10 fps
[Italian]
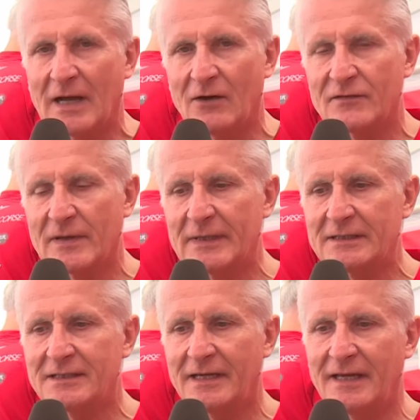Ma
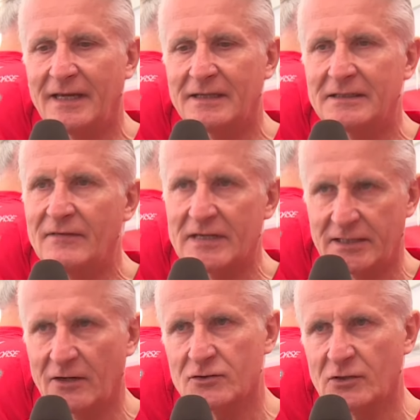ovviamente deve
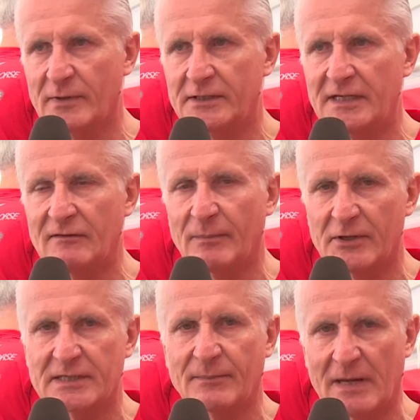essere il nostro obiettivo,
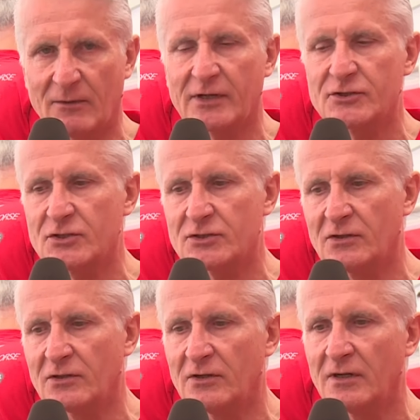poi sappiamo che ci
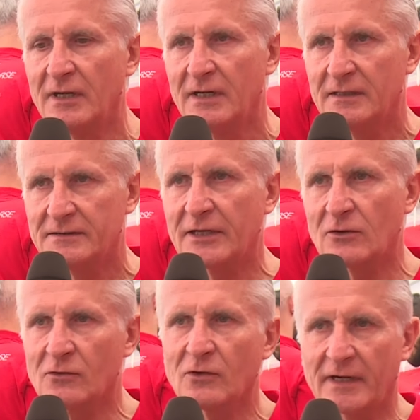sono dei
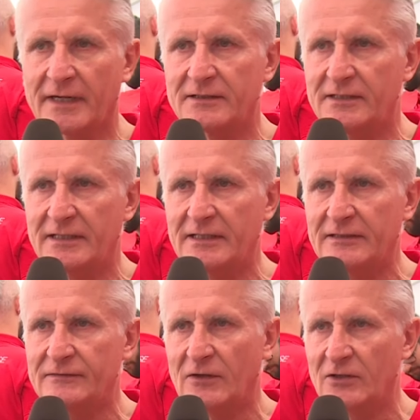
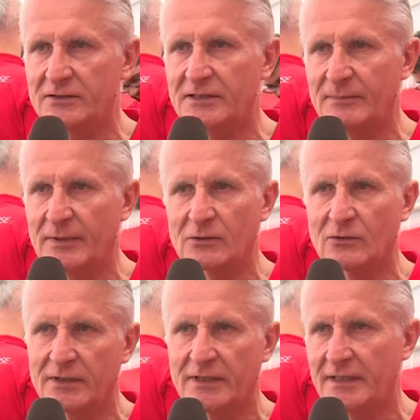concorrenti forti per
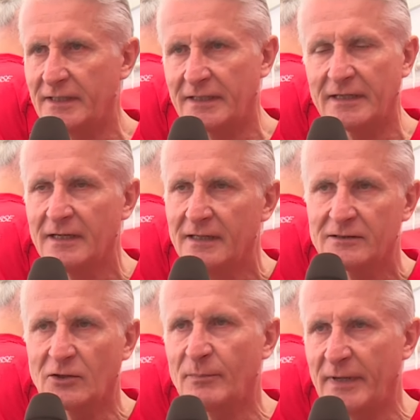cui
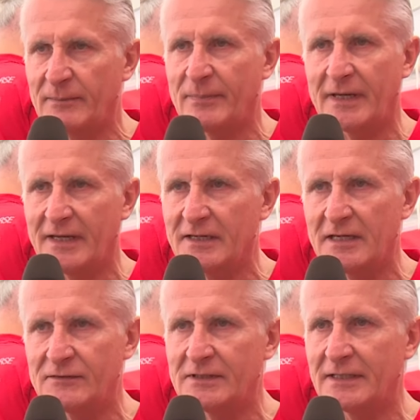Tropepe,
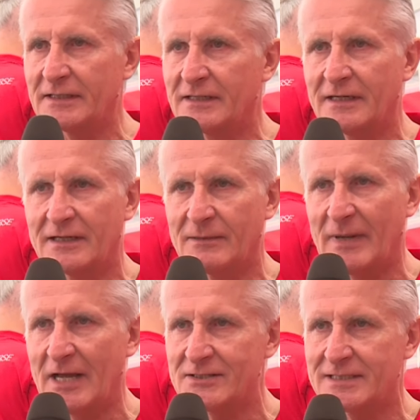Gifting,
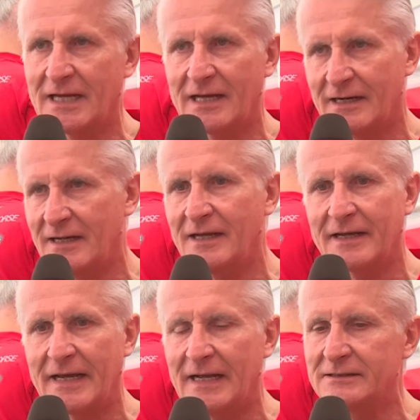Panzer
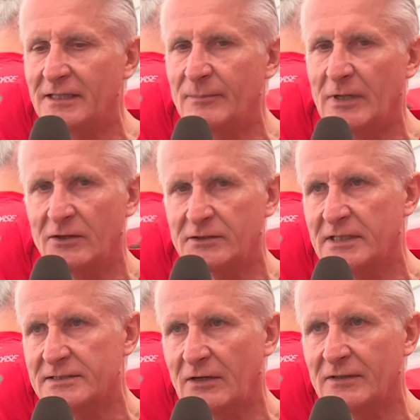e altri
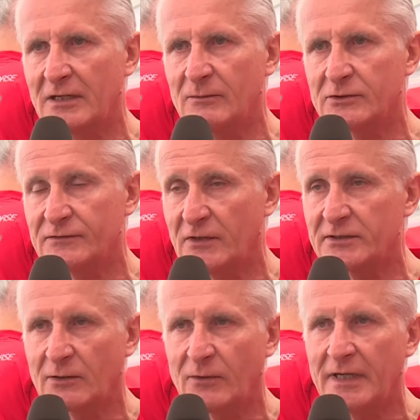piloti che stanno andando molto
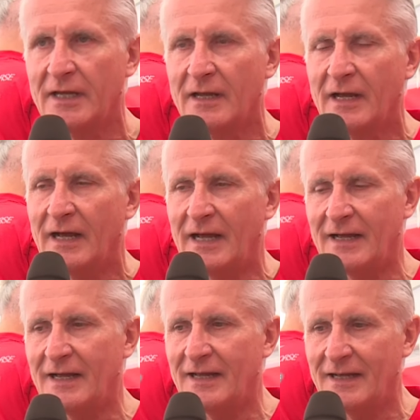forte qui
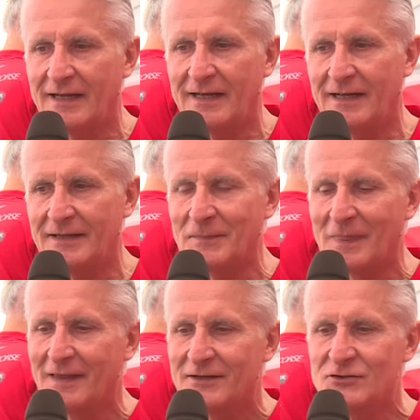a
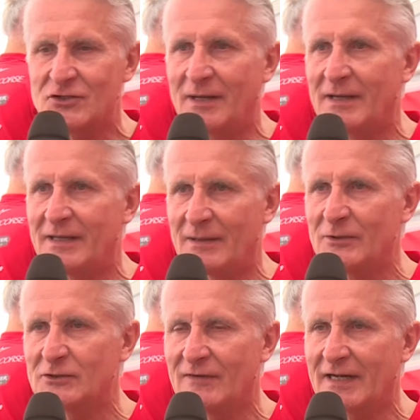a
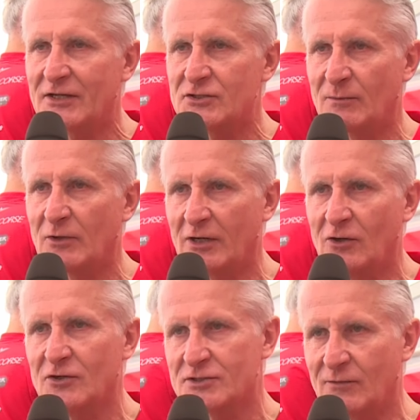Montevarchi c'è
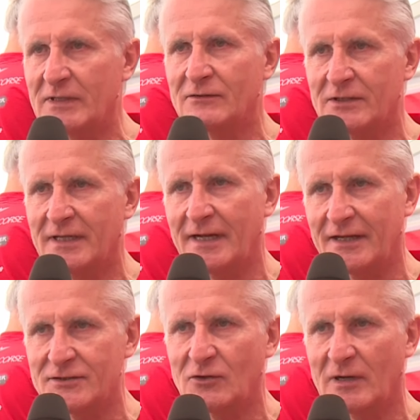Bonaccorsi, quindi vuol
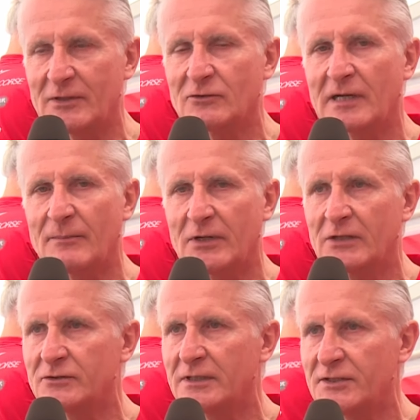dire è sicuramente un
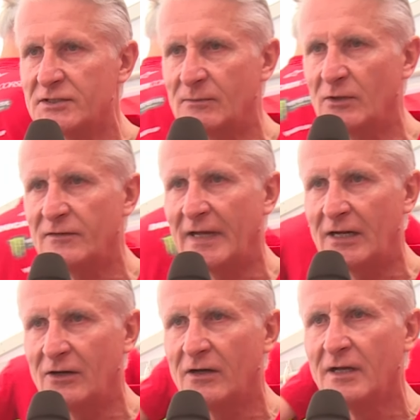campionato di altissimo
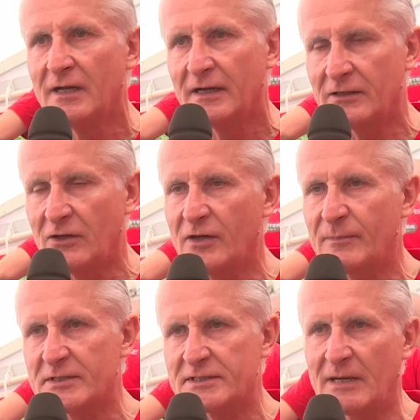livello. Noi
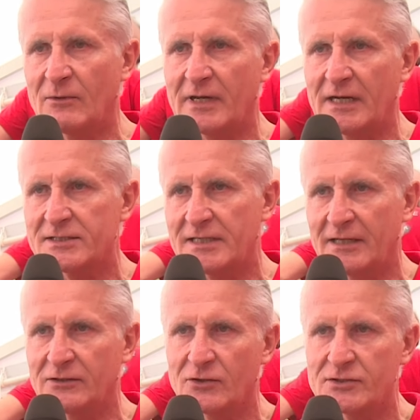pensiamo che
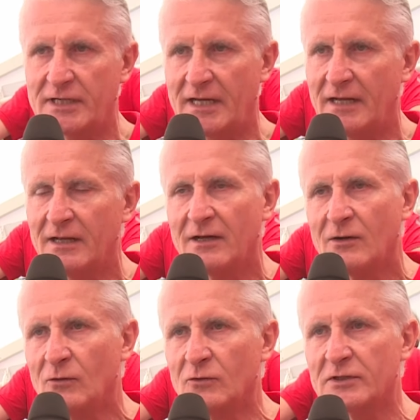Alessandro sia
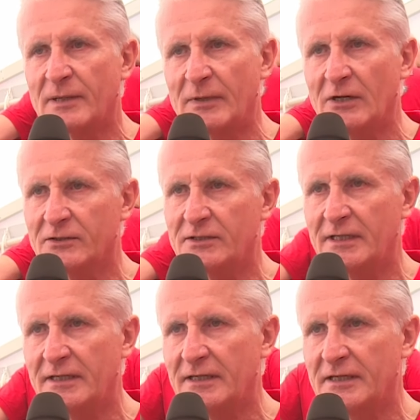uno dei
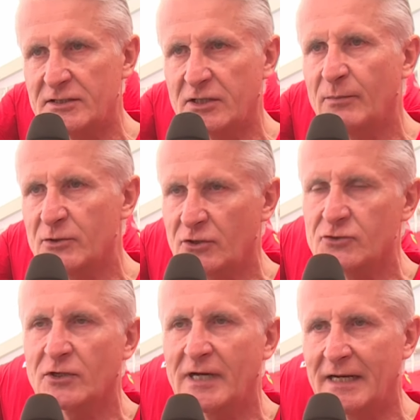piloti che se lo
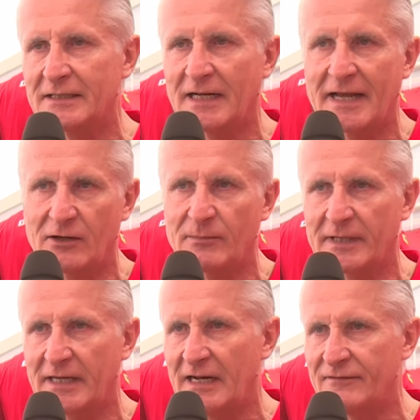possono giocare l'italiano
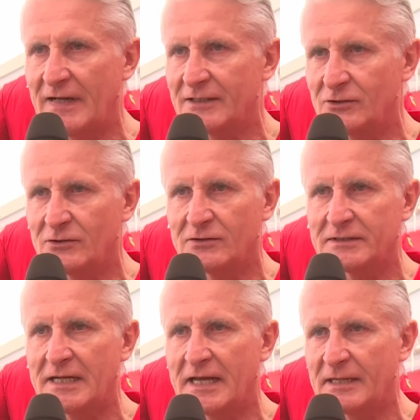perché l'ha fatto
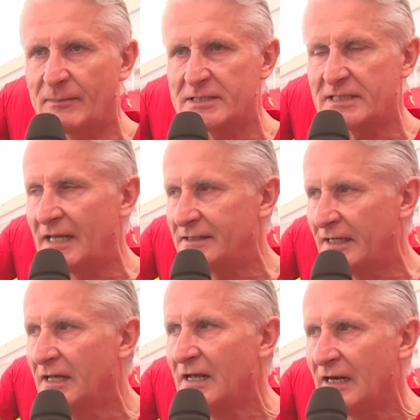negli anni
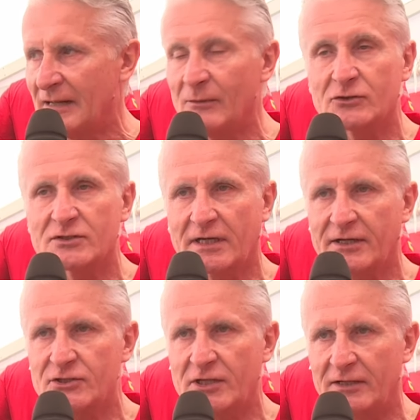passati, la moto sta
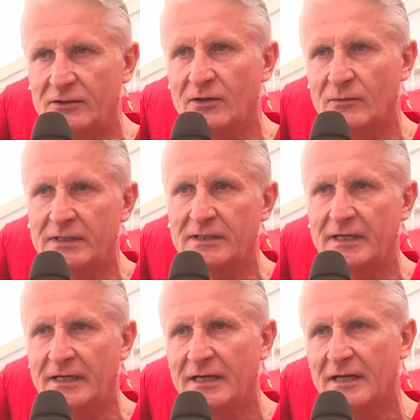crescendo e
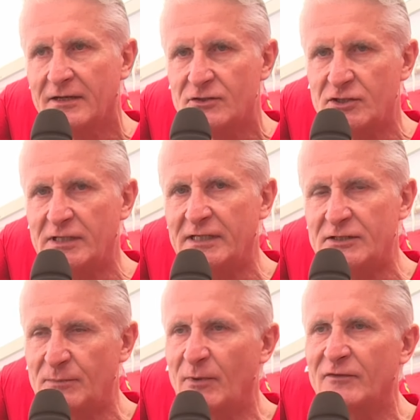quindi
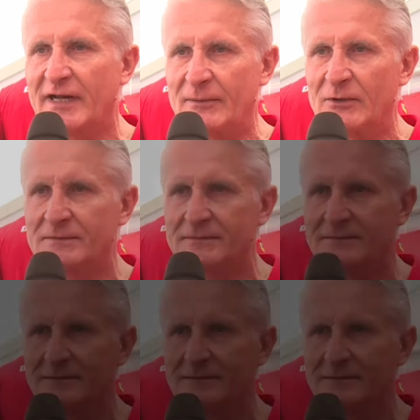ci, ci proveremo.